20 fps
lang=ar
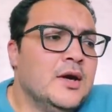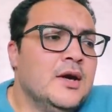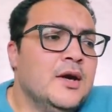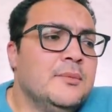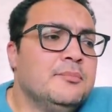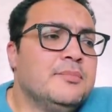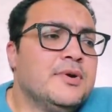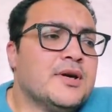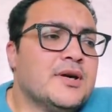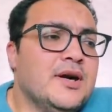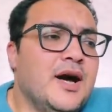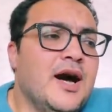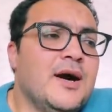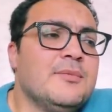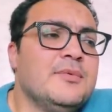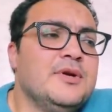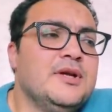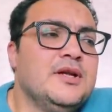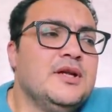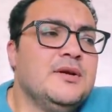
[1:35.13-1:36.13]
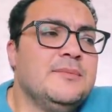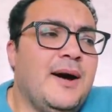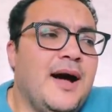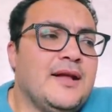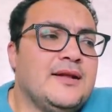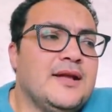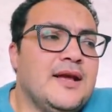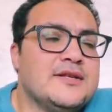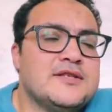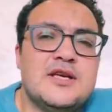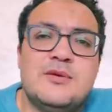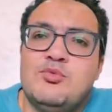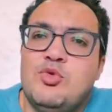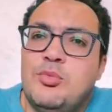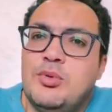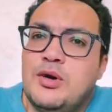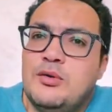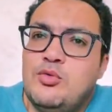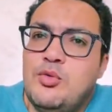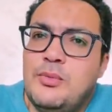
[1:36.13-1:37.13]
بالرغم من ان بعد هذه
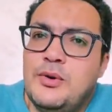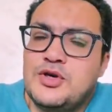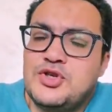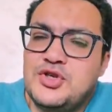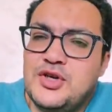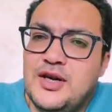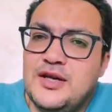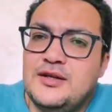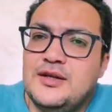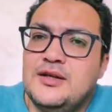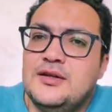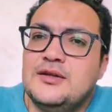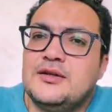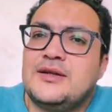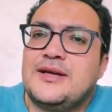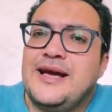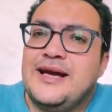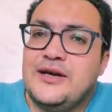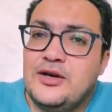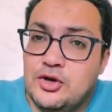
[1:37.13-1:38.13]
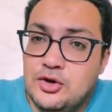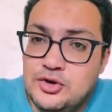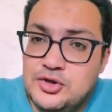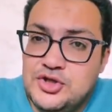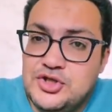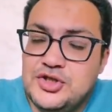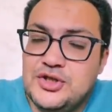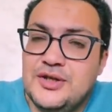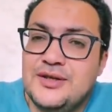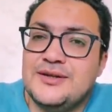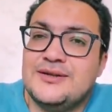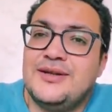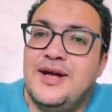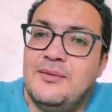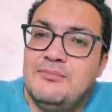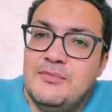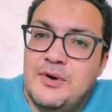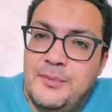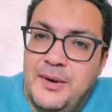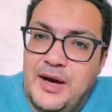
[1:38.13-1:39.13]
المباراه مباشره كيروش
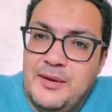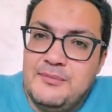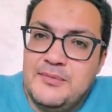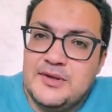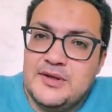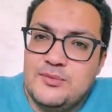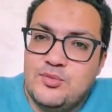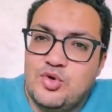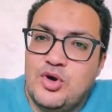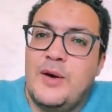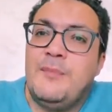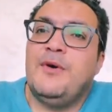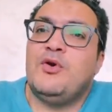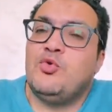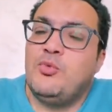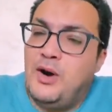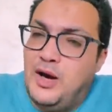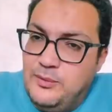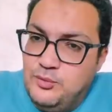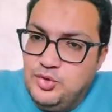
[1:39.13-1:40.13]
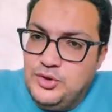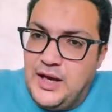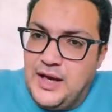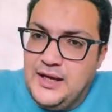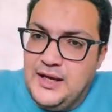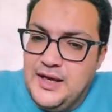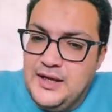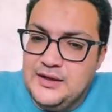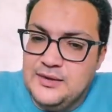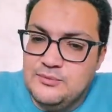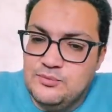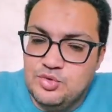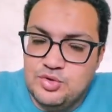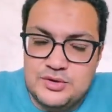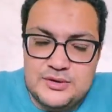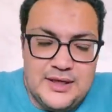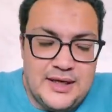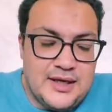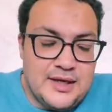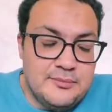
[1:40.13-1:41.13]
ضم محمد ابو جبل ومحمود علاء
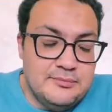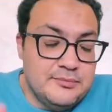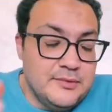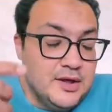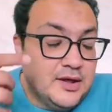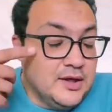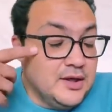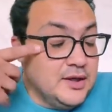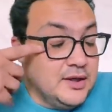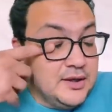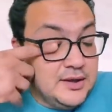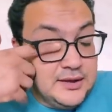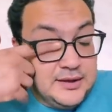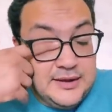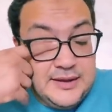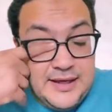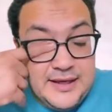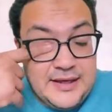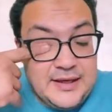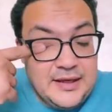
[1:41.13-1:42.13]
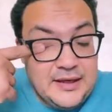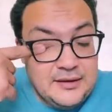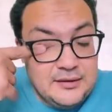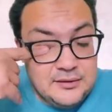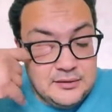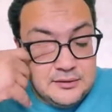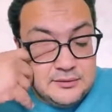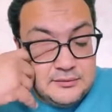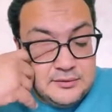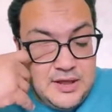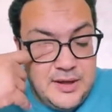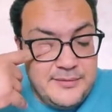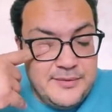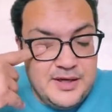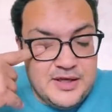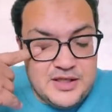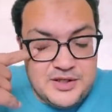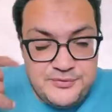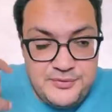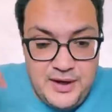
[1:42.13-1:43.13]
للمنتخب لكن لم
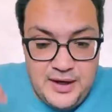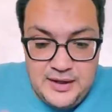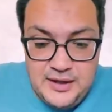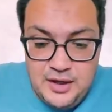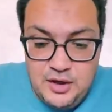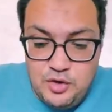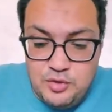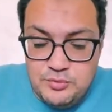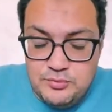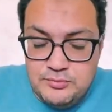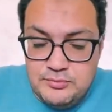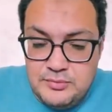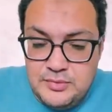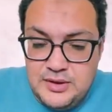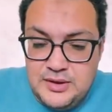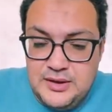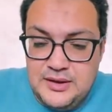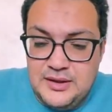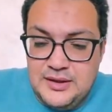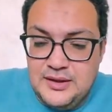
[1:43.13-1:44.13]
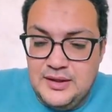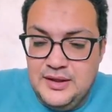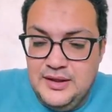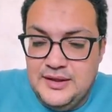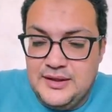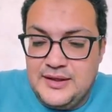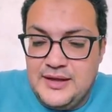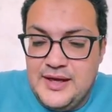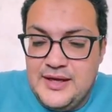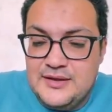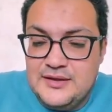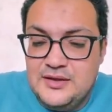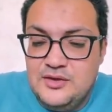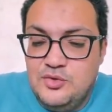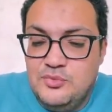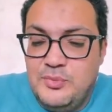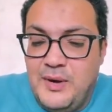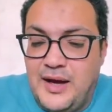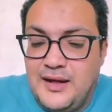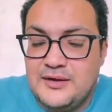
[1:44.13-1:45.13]
يشفع لهم الحكايه دي
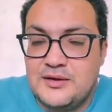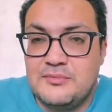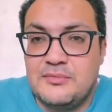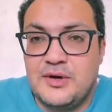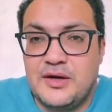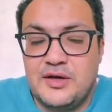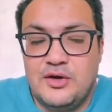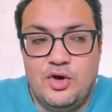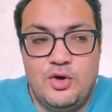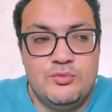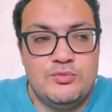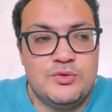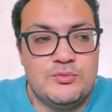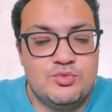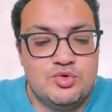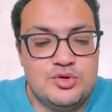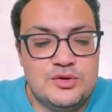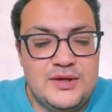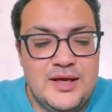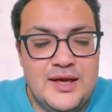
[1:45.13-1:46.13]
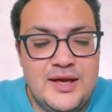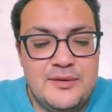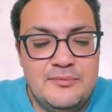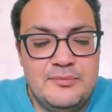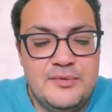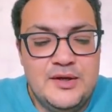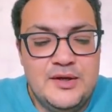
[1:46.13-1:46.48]
وبعد ما رجعوا من المنتخب